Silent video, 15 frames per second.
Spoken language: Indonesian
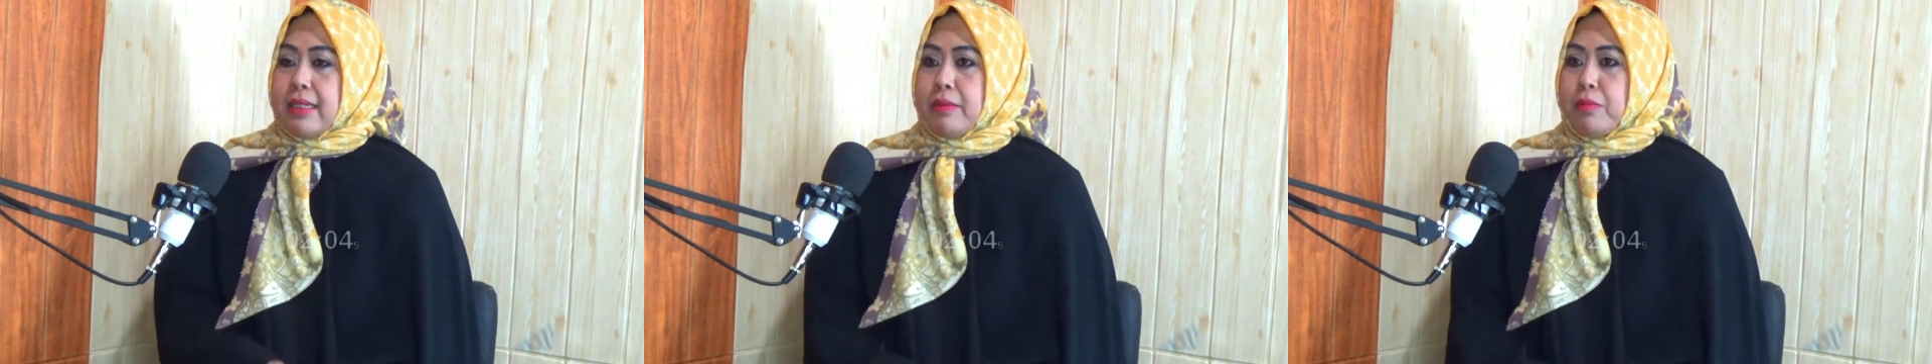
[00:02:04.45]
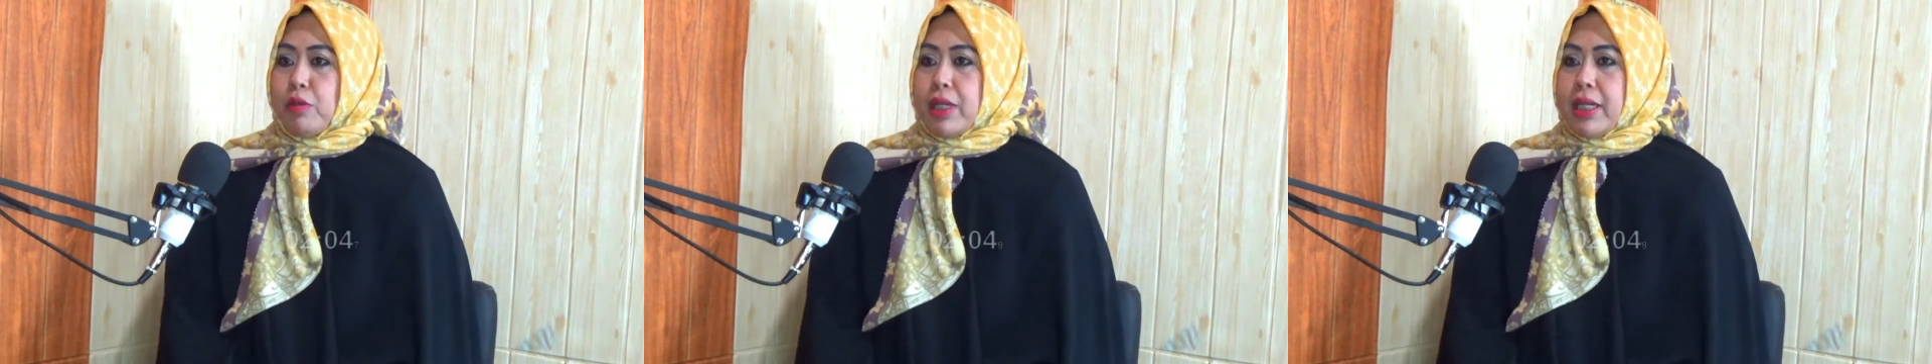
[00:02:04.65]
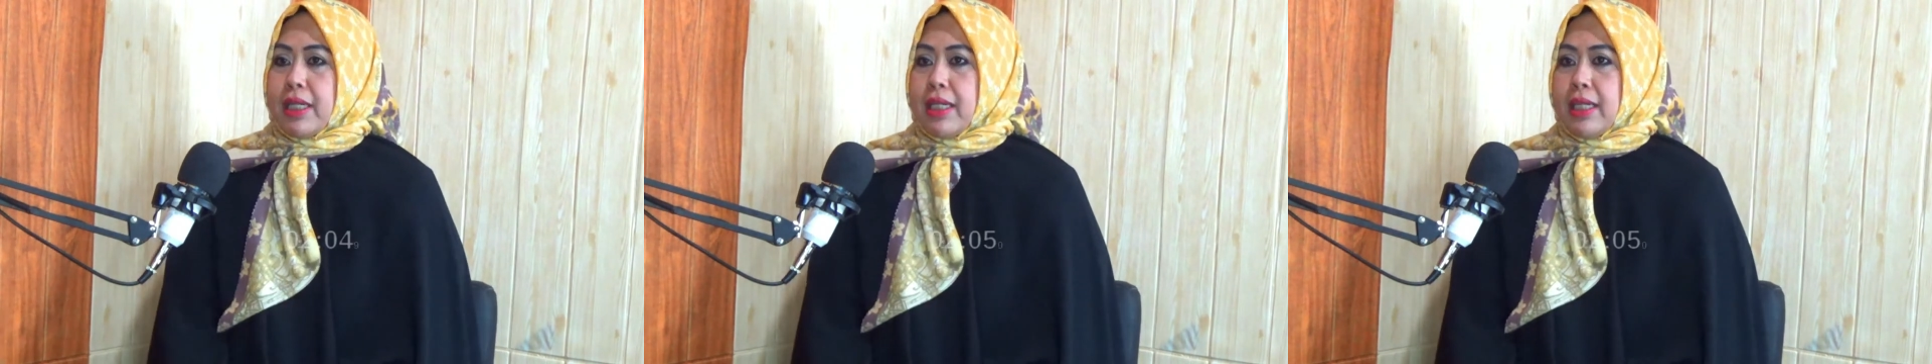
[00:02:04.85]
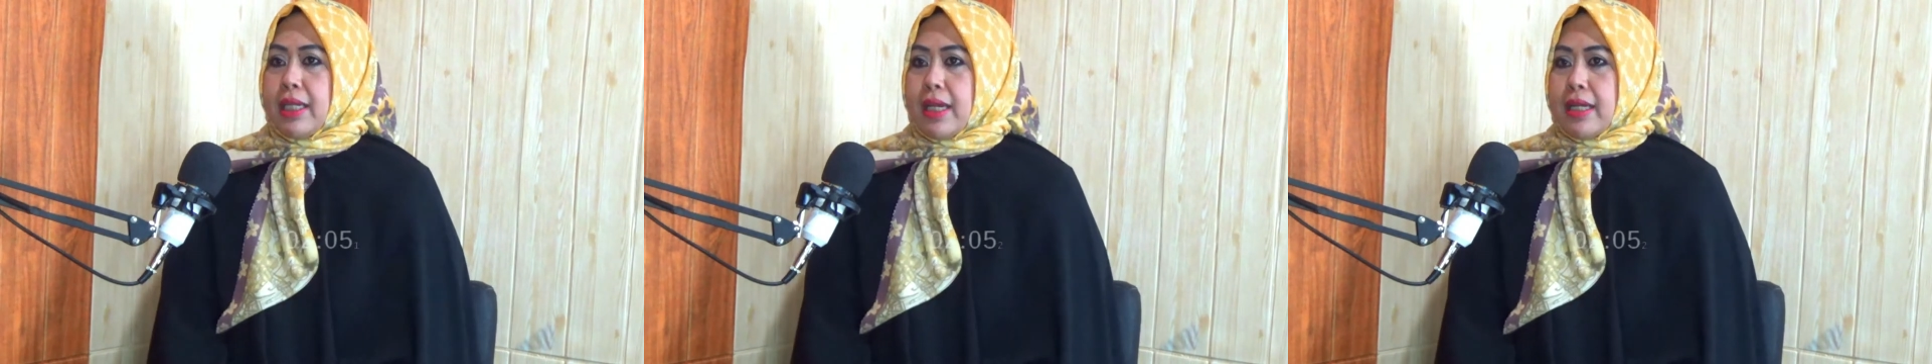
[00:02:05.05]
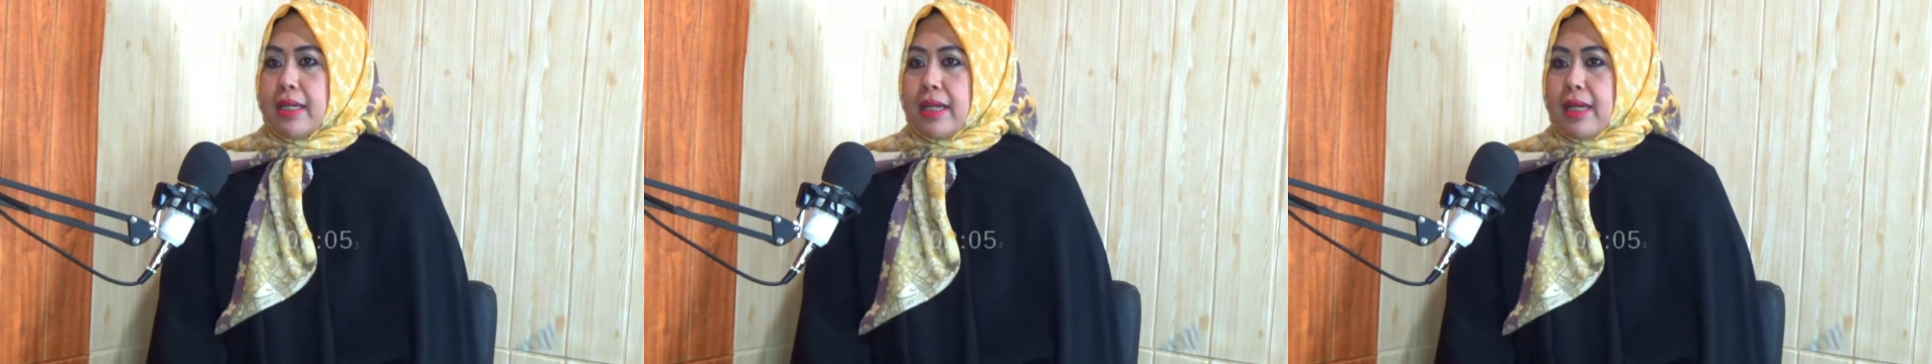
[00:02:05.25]
di bulan ini
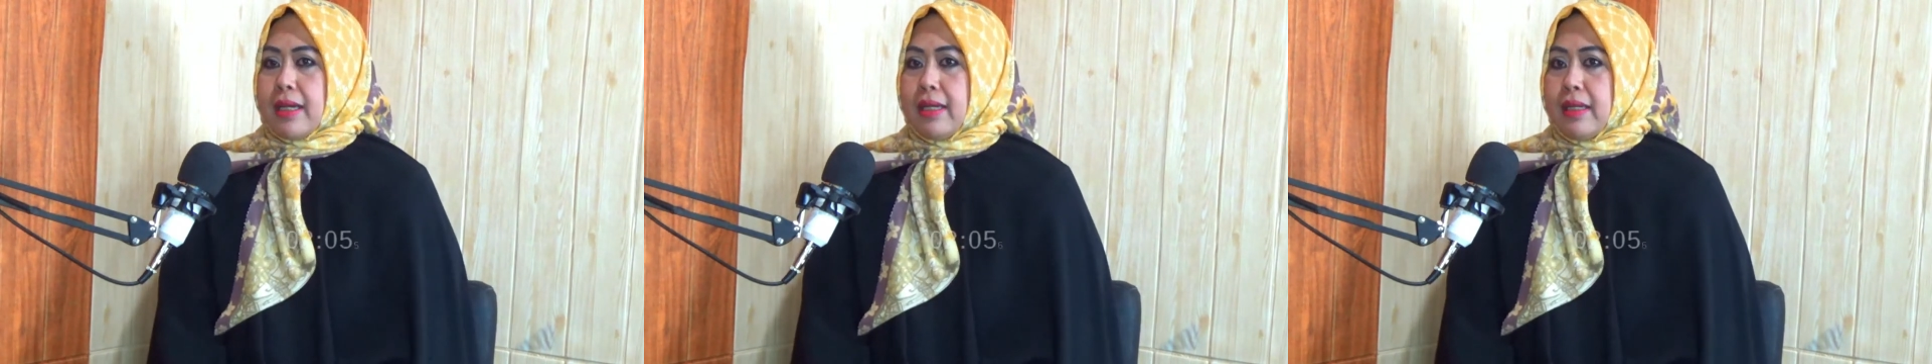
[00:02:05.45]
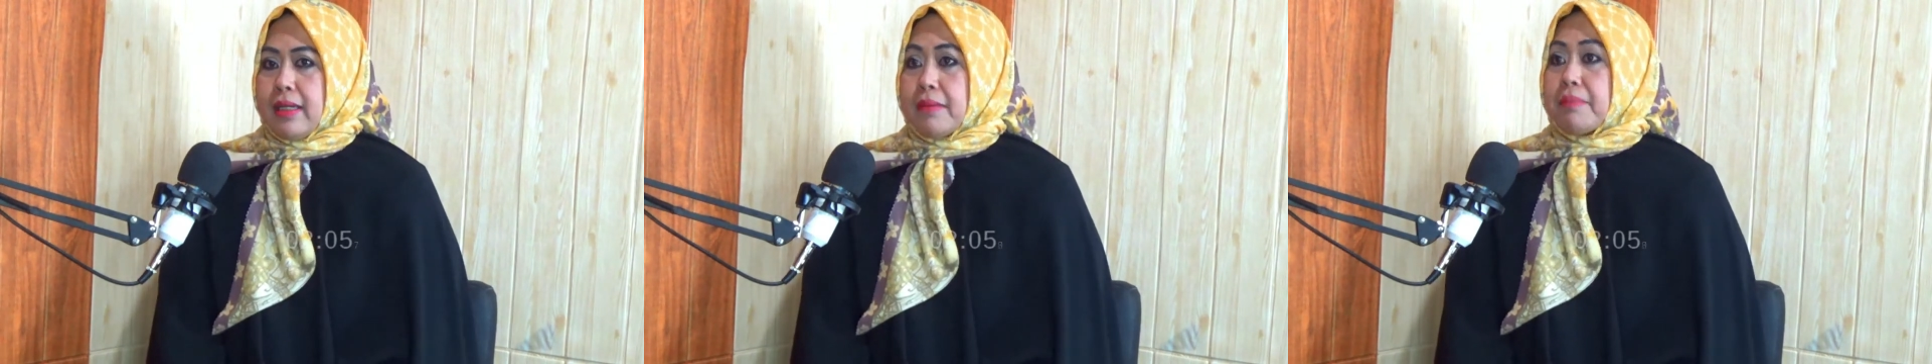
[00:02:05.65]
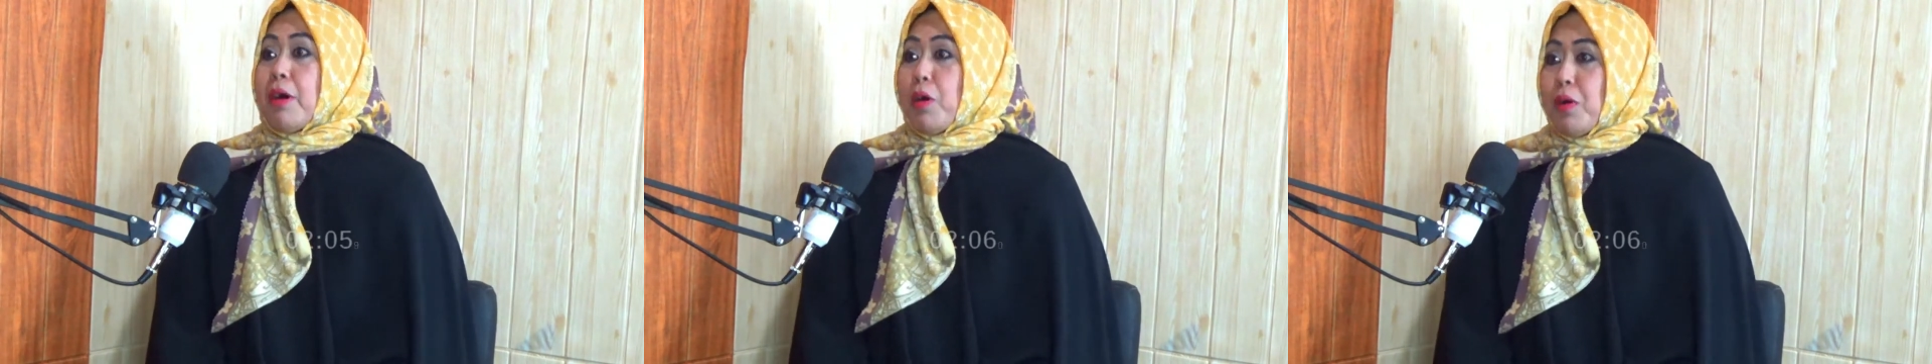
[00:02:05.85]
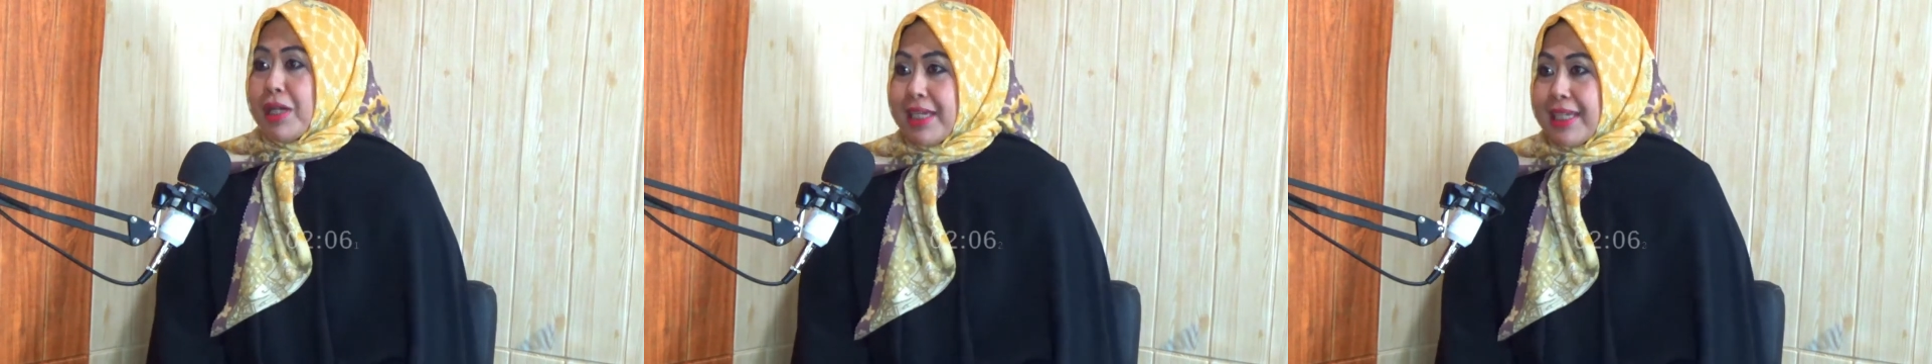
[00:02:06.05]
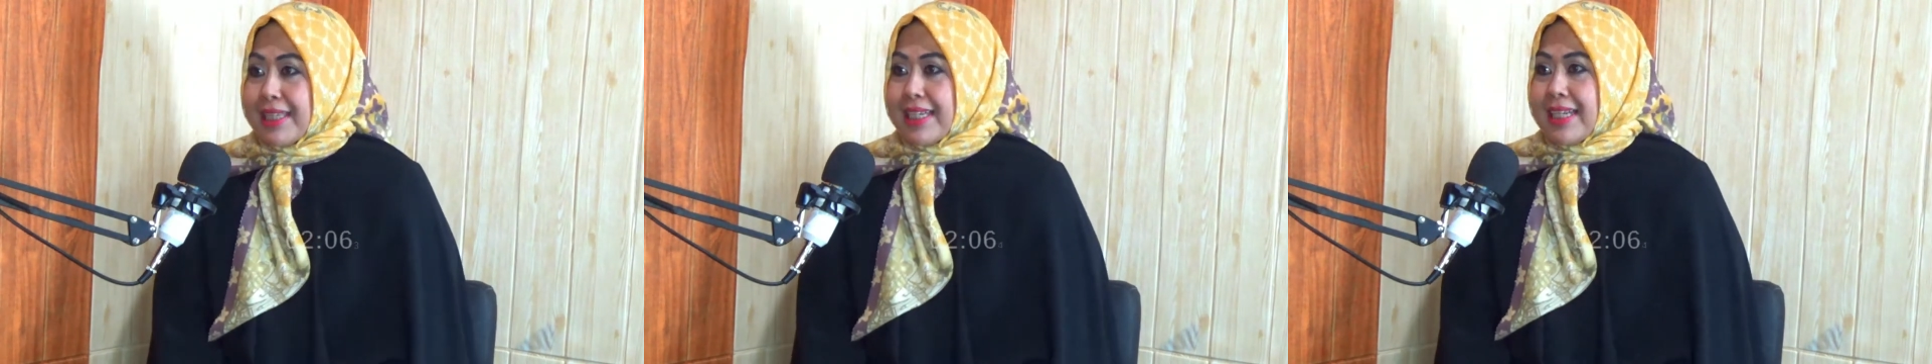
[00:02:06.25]
ada
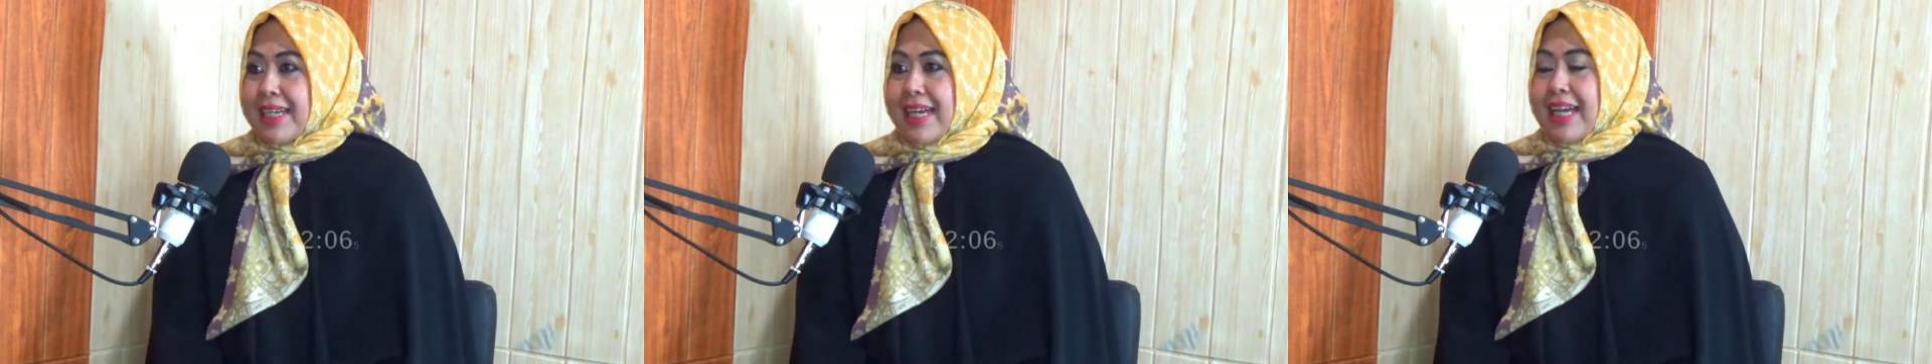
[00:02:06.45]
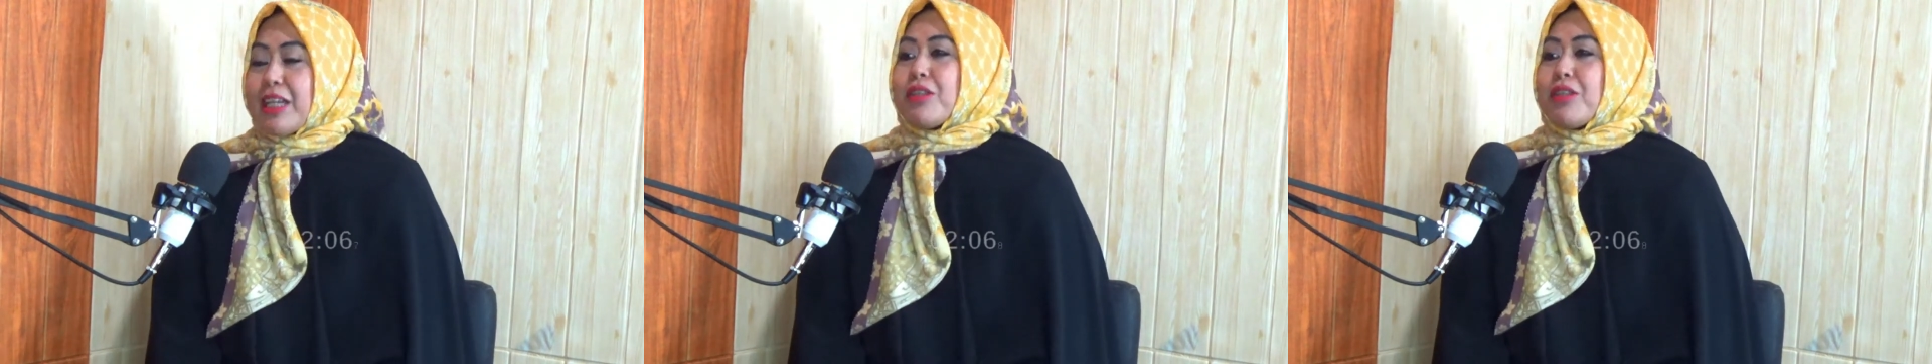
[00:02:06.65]
maulid iya.